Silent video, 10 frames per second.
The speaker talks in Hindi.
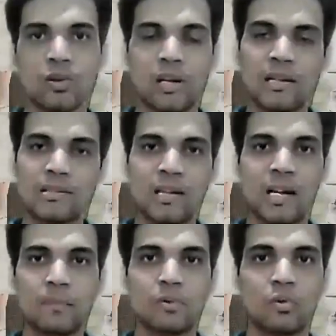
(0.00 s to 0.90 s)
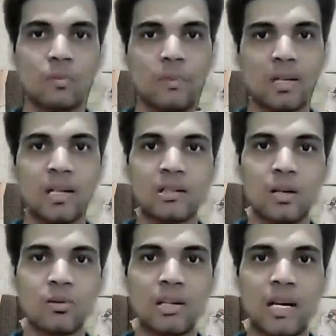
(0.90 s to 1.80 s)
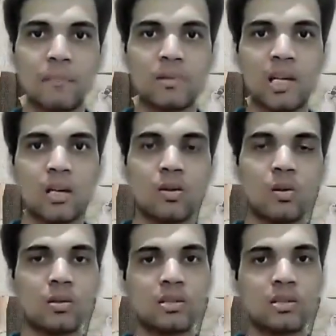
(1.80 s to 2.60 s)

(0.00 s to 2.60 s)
दोस्तों कैसे आप उम्मीद करता हूँ कि आप ठीक